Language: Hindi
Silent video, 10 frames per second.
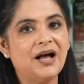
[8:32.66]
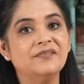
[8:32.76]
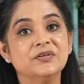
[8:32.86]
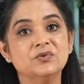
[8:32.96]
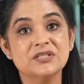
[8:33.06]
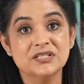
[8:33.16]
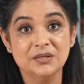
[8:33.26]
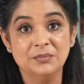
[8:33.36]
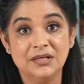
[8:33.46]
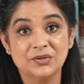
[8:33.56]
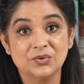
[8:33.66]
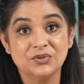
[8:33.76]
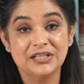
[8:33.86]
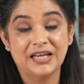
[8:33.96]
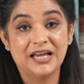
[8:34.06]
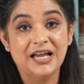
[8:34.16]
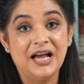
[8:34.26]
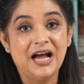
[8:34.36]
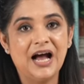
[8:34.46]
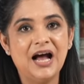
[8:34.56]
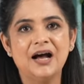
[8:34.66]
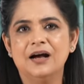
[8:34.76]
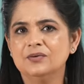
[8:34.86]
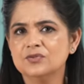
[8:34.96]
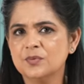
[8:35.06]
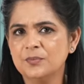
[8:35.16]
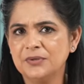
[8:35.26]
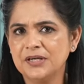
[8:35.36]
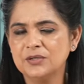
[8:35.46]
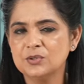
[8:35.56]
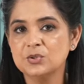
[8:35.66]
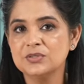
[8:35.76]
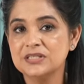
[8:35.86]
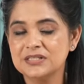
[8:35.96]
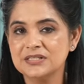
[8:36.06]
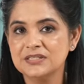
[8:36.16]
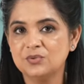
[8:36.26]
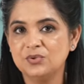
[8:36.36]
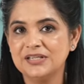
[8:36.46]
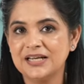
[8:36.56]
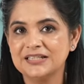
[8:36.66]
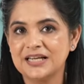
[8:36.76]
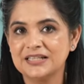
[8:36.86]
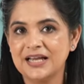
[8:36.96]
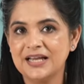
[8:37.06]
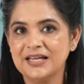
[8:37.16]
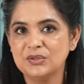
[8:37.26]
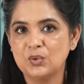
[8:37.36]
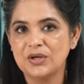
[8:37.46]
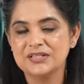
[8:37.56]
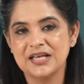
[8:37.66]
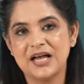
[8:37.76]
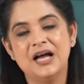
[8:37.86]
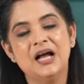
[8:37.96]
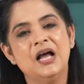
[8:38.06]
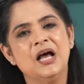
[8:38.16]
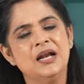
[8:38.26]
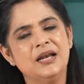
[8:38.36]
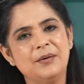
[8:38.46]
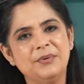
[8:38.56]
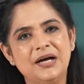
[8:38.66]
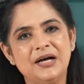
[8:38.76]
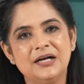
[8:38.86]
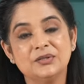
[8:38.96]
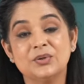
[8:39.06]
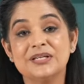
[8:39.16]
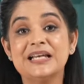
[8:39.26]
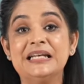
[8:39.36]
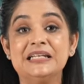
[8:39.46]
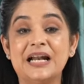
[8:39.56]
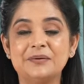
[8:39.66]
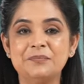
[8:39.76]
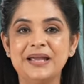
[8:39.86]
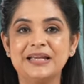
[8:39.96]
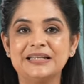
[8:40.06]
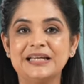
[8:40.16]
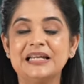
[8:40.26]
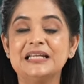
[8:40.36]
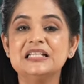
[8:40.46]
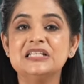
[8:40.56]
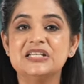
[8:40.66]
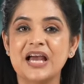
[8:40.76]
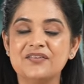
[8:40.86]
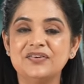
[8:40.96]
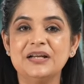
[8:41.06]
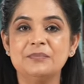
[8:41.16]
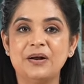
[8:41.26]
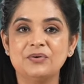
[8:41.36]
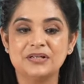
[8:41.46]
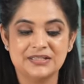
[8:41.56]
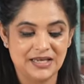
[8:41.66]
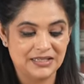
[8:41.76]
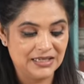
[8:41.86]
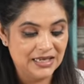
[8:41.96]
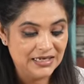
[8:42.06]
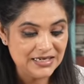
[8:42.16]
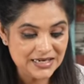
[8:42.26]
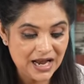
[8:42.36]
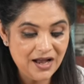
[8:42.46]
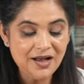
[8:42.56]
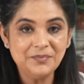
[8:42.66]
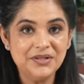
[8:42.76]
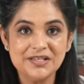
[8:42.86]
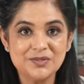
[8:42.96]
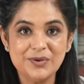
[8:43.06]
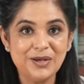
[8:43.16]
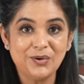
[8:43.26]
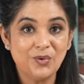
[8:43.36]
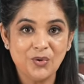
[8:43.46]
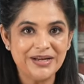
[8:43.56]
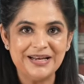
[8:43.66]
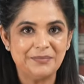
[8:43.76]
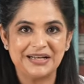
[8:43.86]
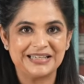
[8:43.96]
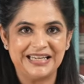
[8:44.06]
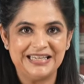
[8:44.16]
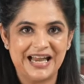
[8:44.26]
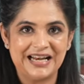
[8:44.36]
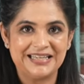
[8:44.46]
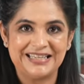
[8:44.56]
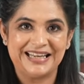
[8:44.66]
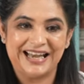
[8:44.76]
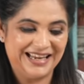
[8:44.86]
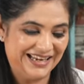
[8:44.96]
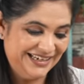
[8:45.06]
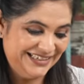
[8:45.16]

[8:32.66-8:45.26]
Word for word: काफ़ी कुछ सिमिलर होती है हाँ उसमें पोटैटोज़ को सीज़न ज़रूर किया जाता है थोड़ा सा नमक थोड़ा सा नटमेग यानी कि जायफल के पाउडर के साथ यहाँ हमने इसमें कोई नमक नहीं ऐड किया है